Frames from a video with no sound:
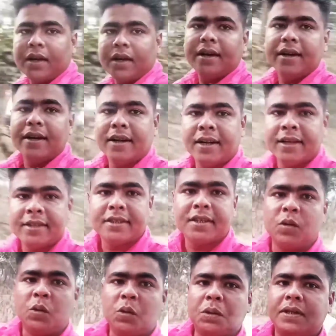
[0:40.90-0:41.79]
এখানে আজকে
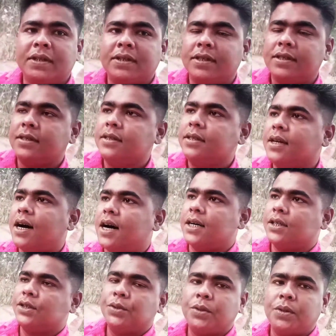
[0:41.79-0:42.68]
ঘুরতে এসেছি
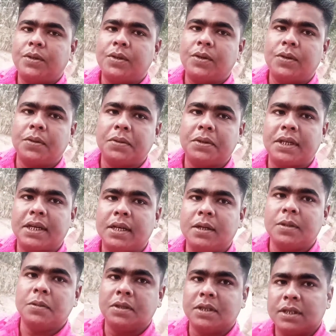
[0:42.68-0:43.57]
আজও অন্য
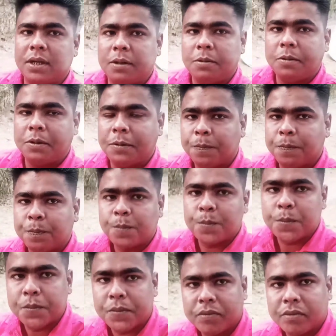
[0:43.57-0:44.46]
জায়গায় ঘুরতে যাব
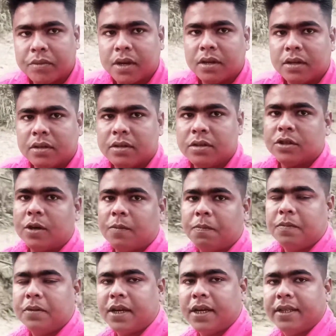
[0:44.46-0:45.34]
তো
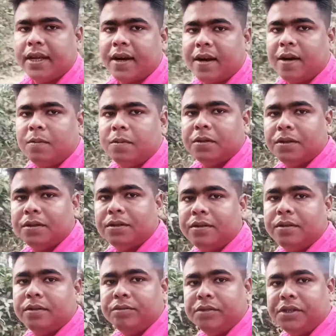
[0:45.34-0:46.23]
সবটাই দেখাবো
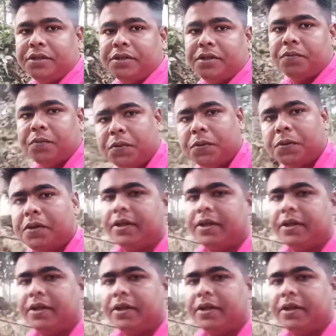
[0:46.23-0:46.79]
ভিডিওটি পুরোটি